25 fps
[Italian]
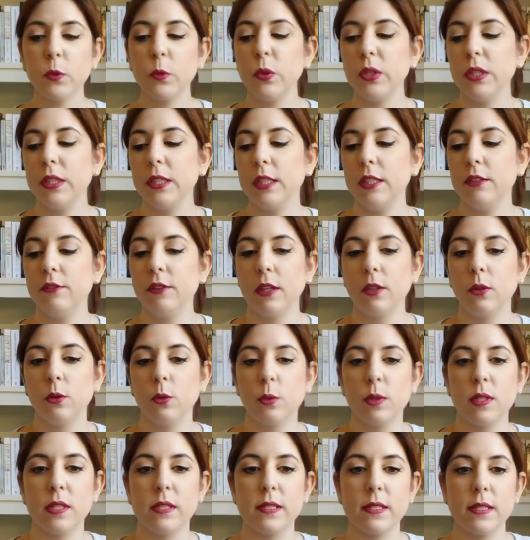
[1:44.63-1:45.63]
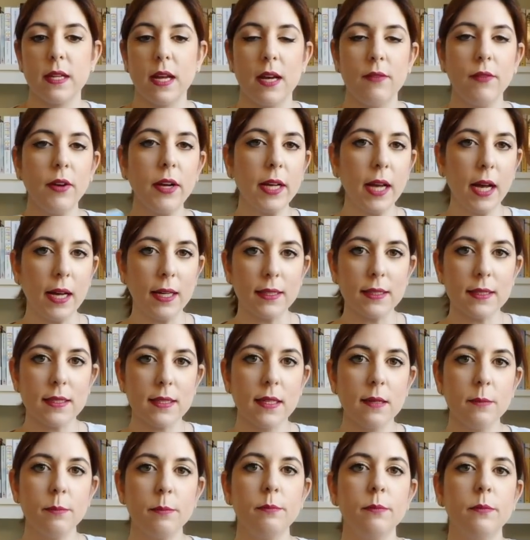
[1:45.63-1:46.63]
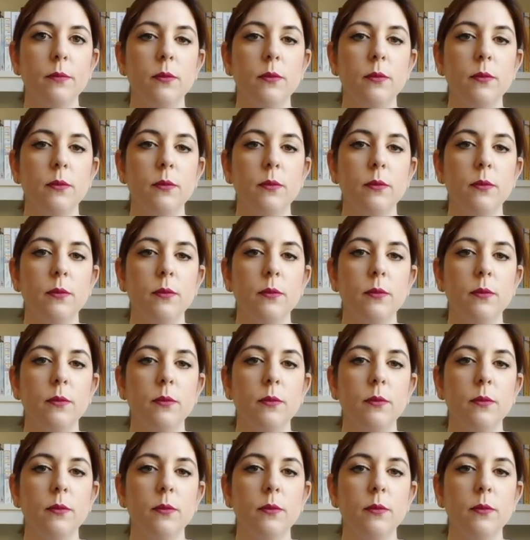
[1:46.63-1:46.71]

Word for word: Quindi fanno questa vacanza